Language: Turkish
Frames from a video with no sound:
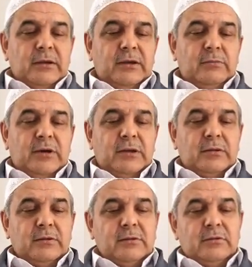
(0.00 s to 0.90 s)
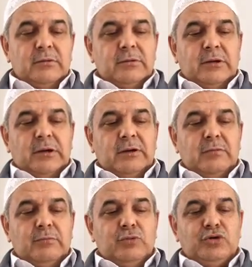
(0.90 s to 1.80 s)
İman'da
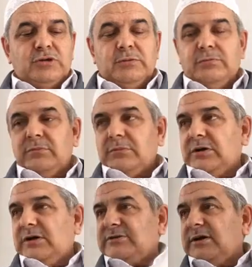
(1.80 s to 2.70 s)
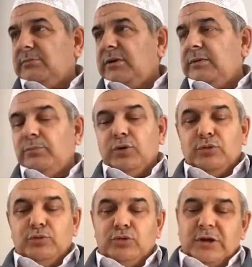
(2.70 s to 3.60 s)
Müslim Kasame
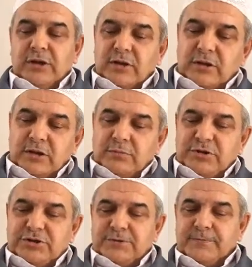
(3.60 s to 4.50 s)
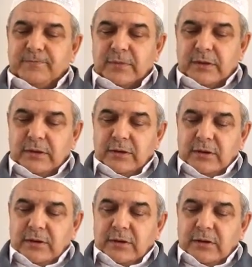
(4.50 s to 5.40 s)
bölümünde nakletmiş.
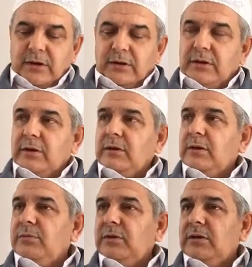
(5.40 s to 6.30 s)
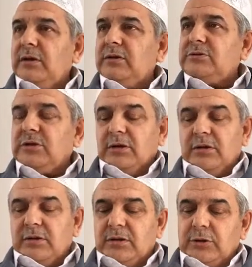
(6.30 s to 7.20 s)
Ennen Nebiye
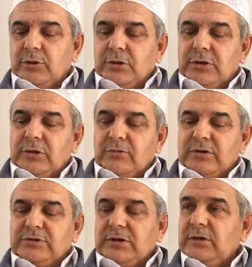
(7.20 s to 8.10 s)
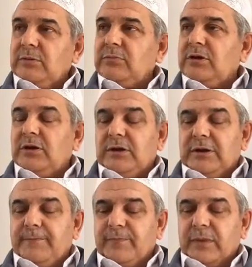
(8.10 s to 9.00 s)
sallallahu aleyhi ve sellem
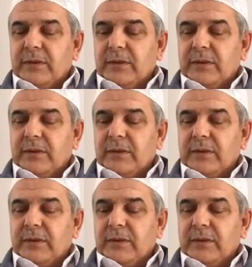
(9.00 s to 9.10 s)
kale